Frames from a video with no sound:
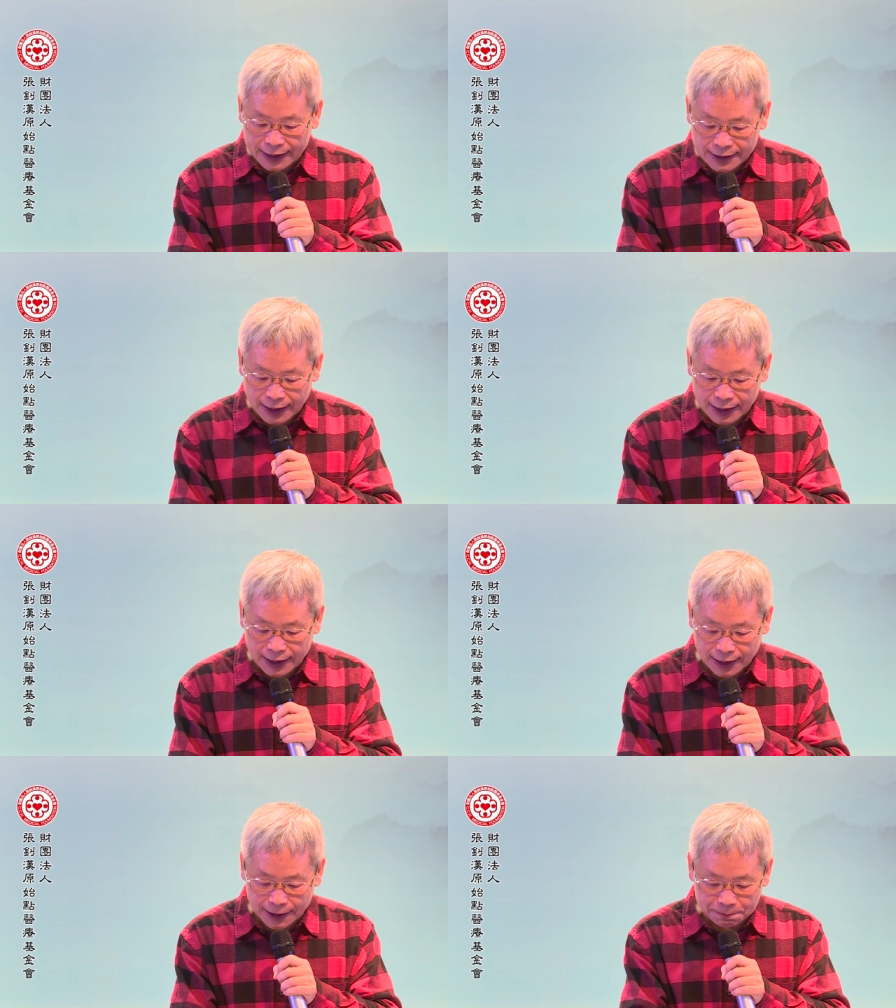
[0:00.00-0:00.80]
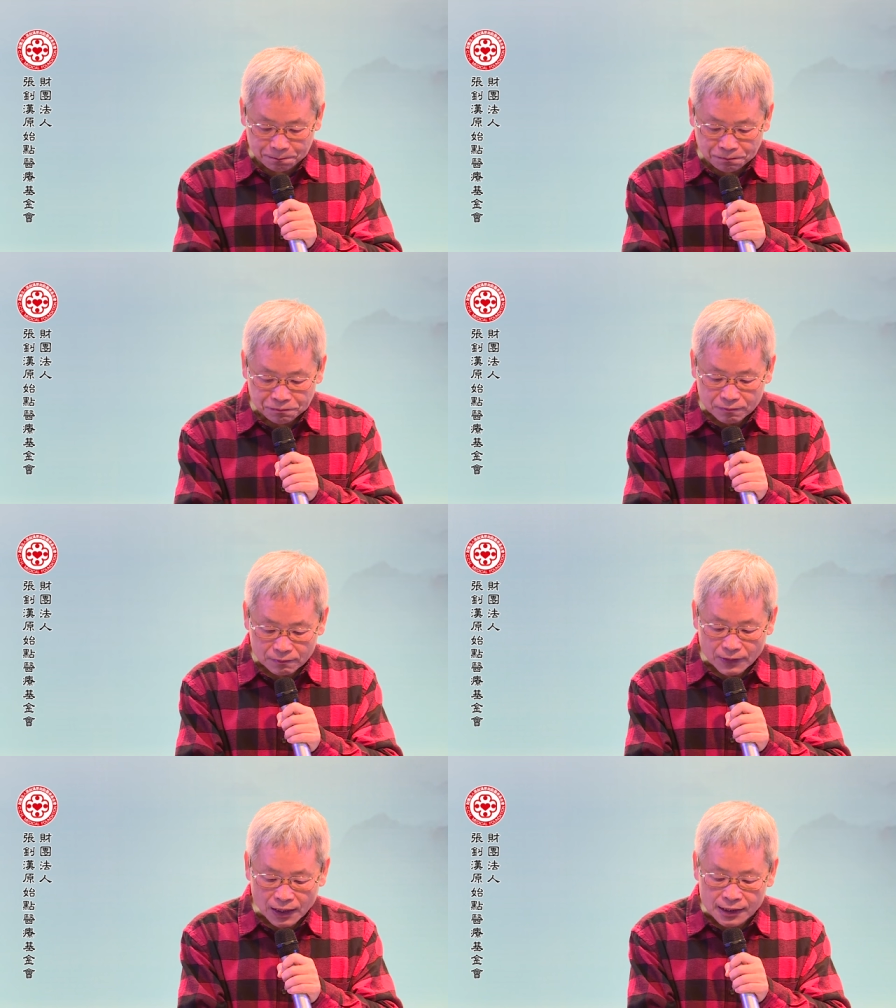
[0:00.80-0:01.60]
这一个
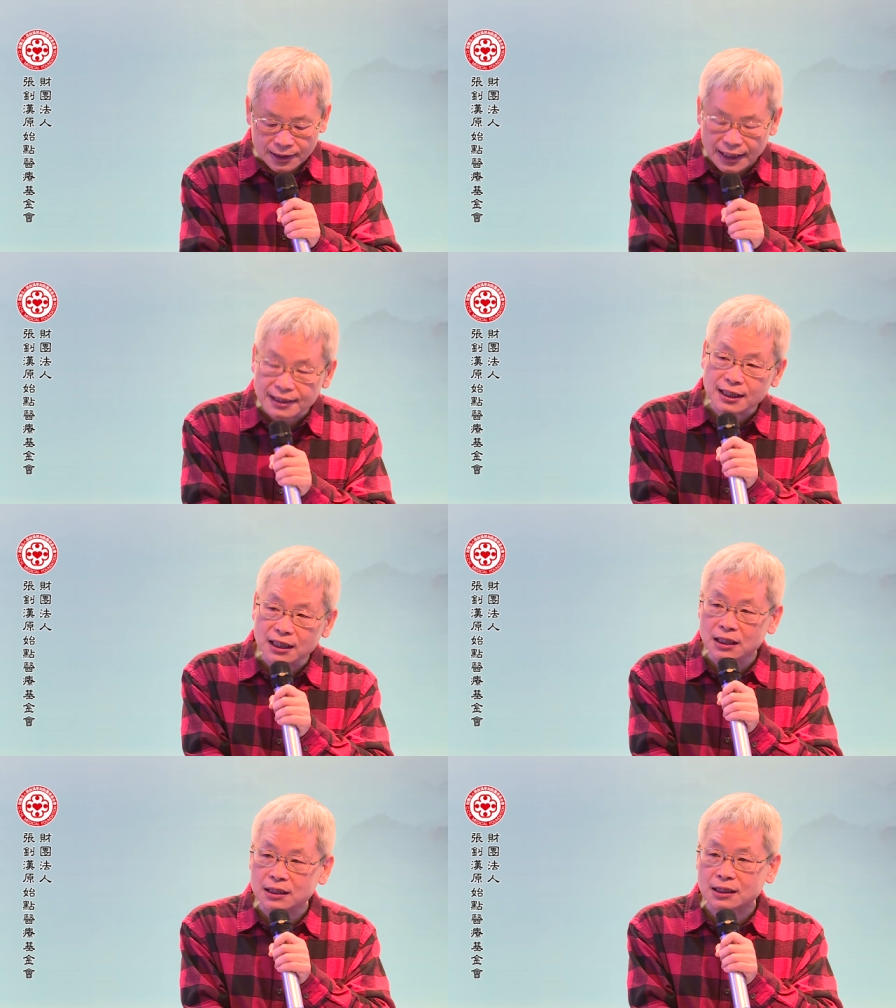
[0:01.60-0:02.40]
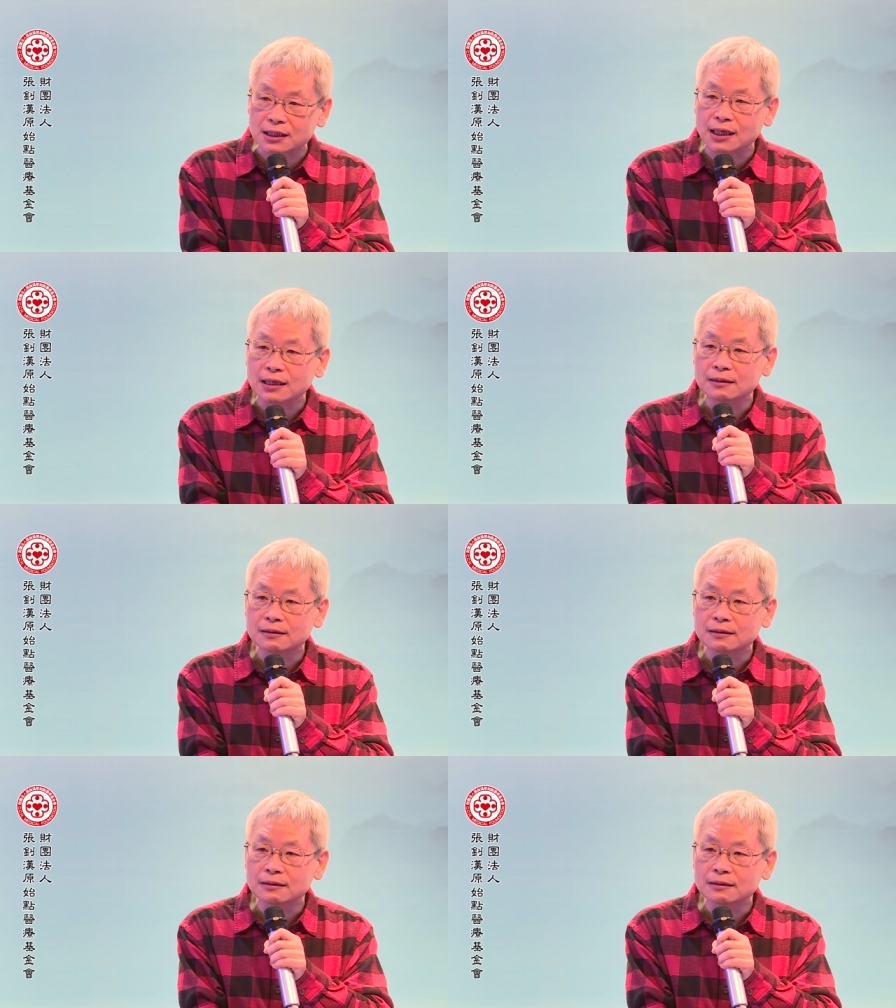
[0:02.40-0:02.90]
生机饮食呢？